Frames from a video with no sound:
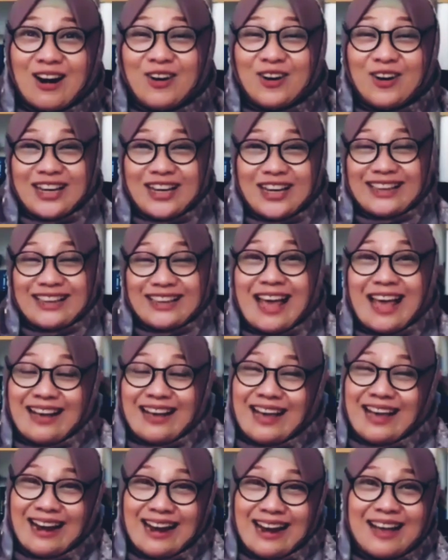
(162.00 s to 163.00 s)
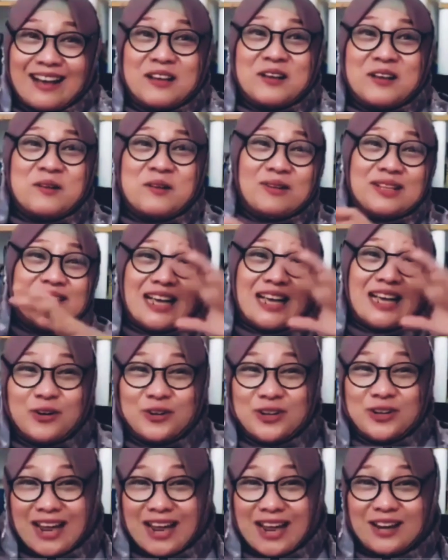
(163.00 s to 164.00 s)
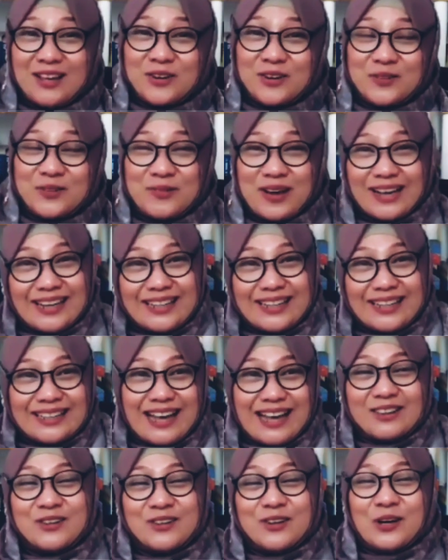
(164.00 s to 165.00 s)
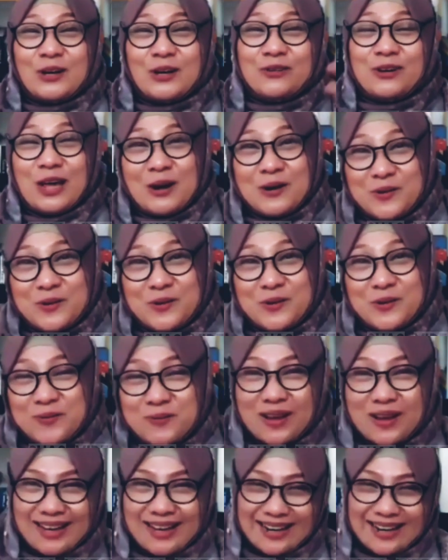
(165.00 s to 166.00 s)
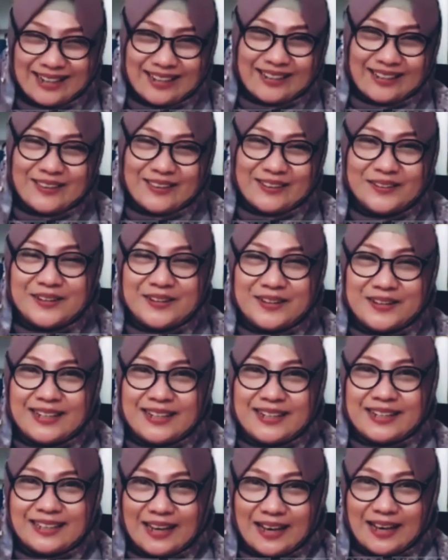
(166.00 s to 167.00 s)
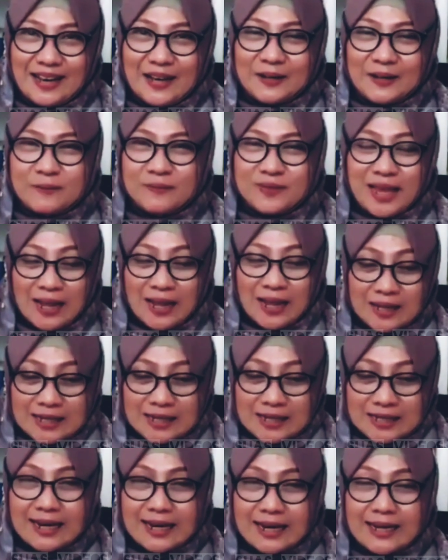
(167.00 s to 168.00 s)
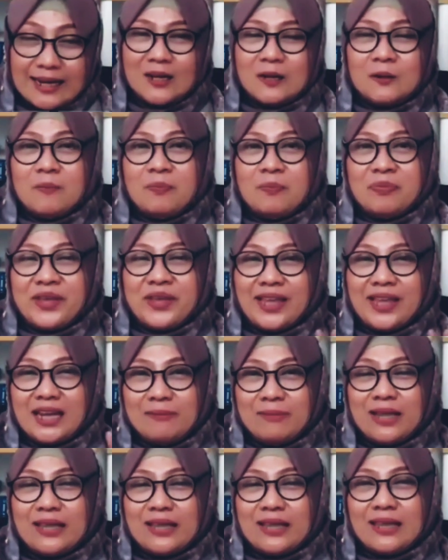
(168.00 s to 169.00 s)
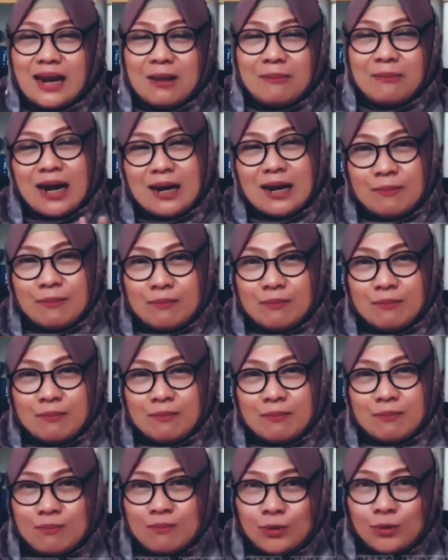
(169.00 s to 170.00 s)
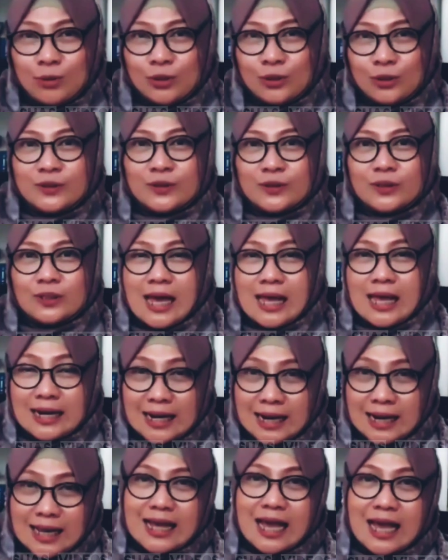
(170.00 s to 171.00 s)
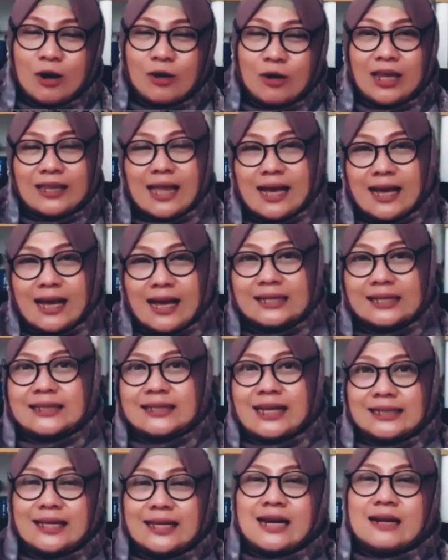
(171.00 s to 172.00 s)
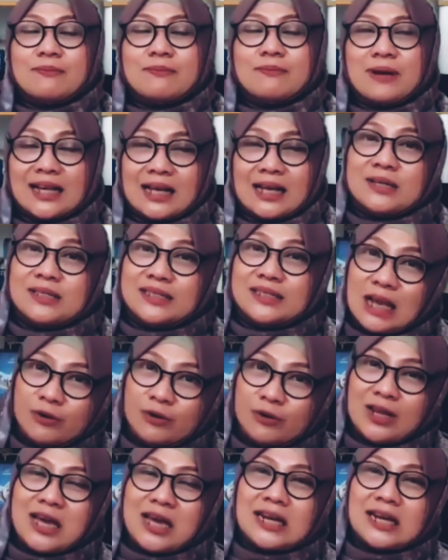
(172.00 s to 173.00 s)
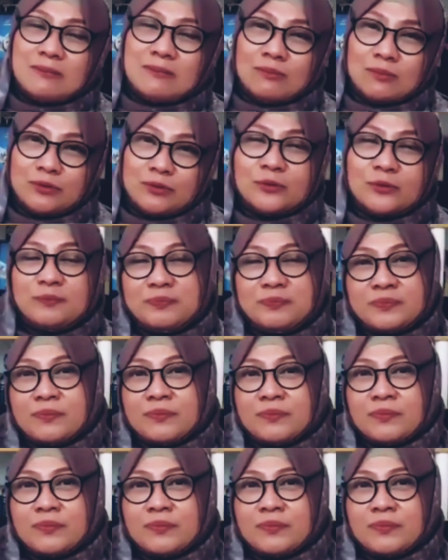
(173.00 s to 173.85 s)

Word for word: kalau kita anak-anak menjauh dari rumah kita atau keluar rumah kan gitu. Ya. Nah, jadi kita diminta lemah lembut karena kalau kita keras kasar mereka menjauh darimu.